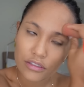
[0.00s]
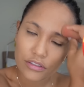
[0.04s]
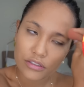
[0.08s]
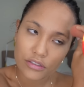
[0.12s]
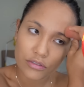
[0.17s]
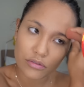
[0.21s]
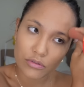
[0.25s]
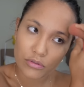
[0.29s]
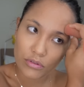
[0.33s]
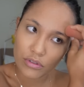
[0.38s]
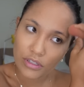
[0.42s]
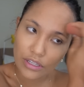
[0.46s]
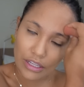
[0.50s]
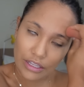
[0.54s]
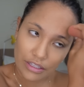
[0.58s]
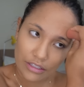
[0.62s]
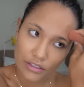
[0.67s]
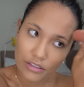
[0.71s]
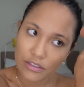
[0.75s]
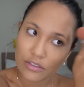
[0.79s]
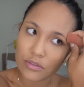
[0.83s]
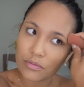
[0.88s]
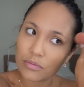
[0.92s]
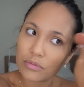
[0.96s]
não adiantou
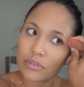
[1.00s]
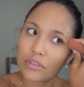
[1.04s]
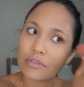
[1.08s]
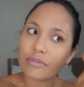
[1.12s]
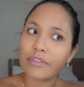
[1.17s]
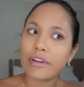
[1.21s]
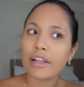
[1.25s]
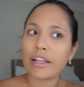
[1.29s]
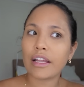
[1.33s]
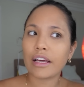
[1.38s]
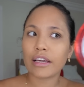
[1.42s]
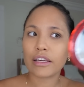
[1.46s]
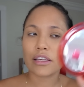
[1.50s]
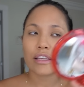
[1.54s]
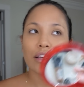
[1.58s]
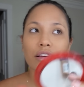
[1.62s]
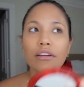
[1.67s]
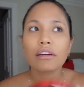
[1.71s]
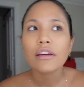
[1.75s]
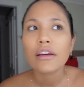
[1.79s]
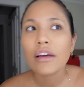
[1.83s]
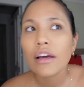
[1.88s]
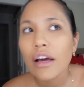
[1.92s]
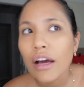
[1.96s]
nada. Tipo, se falar
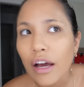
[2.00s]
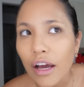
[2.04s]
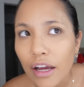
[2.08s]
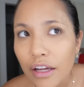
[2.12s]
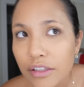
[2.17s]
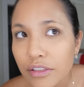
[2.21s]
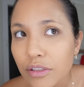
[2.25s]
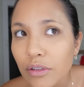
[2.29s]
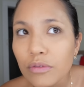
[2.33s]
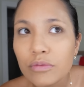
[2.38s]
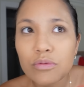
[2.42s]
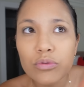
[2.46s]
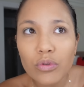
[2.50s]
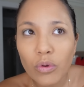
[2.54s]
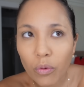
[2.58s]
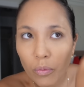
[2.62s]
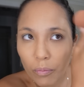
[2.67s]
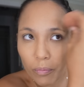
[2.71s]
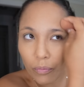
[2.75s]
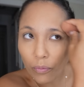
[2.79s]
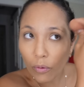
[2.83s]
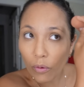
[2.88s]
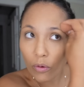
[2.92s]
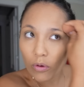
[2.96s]
que adiantou
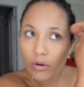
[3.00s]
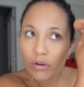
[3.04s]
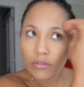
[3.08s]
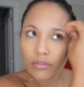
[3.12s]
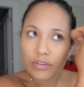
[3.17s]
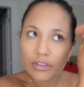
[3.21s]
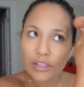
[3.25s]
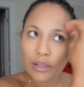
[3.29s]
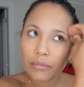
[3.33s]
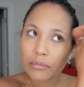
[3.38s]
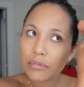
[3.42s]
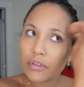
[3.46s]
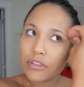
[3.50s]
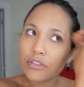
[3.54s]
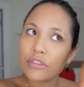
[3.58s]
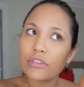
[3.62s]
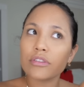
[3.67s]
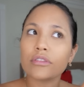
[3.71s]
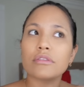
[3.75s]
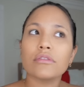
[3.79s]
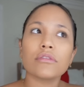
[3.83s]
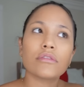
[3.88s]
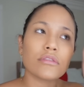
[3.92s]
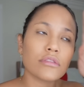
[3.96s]
um pouco, eu vou estar tá
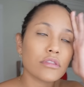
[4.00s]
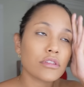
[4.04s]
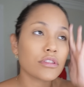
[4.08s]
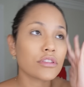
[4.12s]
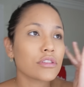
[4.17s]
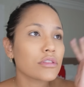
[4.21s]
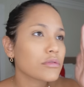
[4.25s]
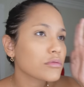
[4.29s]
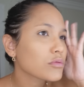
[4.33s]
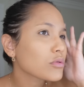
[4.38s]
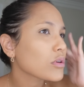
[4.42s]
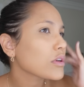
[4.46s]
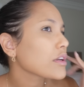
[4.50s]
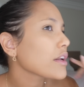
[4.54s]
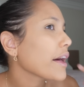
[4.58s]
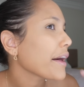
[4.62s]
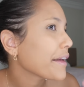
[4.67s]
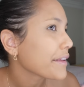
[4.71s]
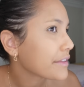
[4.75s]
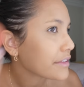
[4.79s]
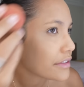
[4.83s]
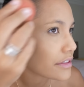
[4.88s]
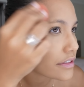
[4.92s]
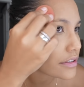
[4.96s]
mentindo. Não adiantou
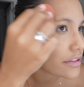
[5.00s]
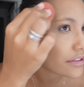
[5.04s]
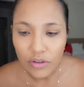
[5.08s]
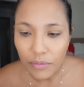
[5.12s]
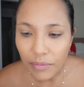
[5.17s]
nada.